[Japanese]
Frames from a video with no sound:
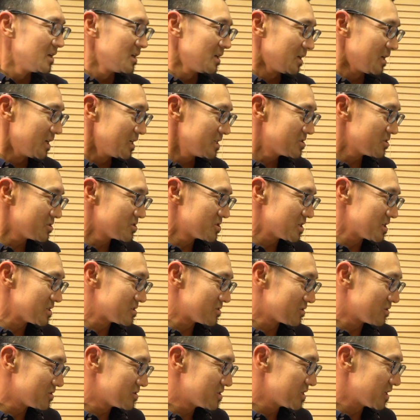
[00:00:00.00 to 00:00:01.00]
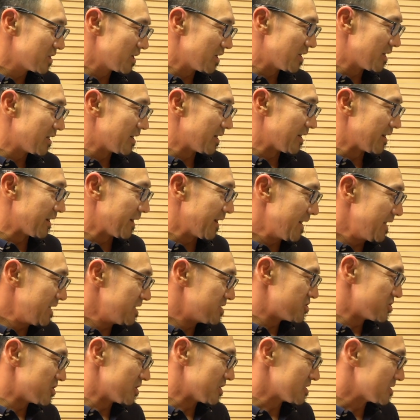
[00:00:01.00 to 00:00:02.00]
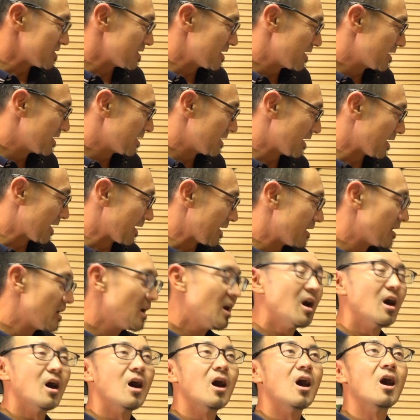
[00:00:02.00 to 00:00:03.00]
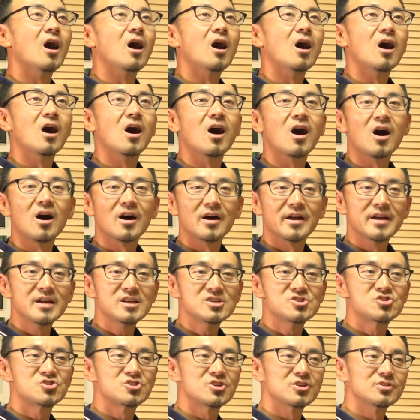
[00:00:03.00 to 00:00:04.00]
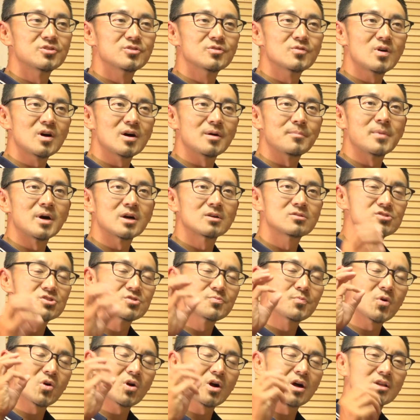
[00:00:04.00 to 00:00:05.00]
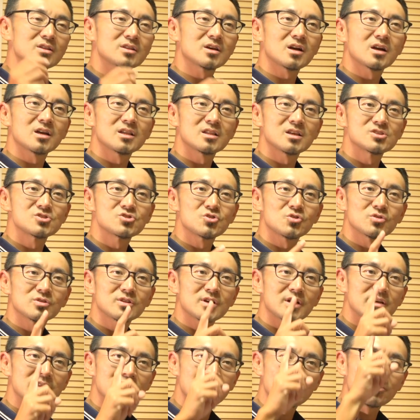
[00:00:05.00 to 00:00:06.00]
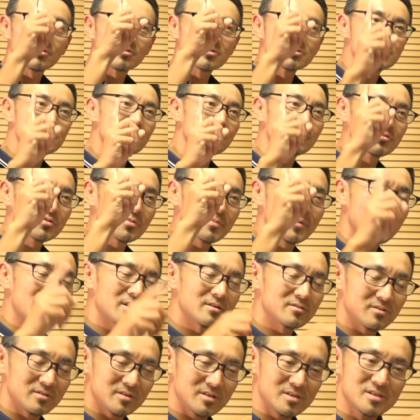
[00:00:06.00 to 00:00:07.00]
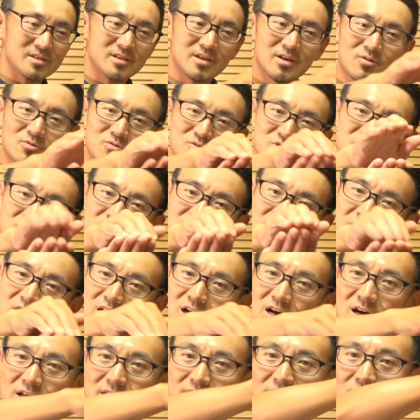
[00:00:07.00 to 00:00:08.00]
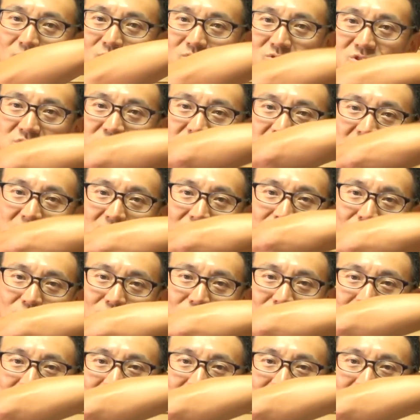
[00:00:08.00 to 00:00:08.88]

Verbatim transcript: はいそしたらその次、えー、H ですねはい H というのは、まあ、口ポカンと開けた状態でこのソフトパレットですねこっちが歯でこっちが喉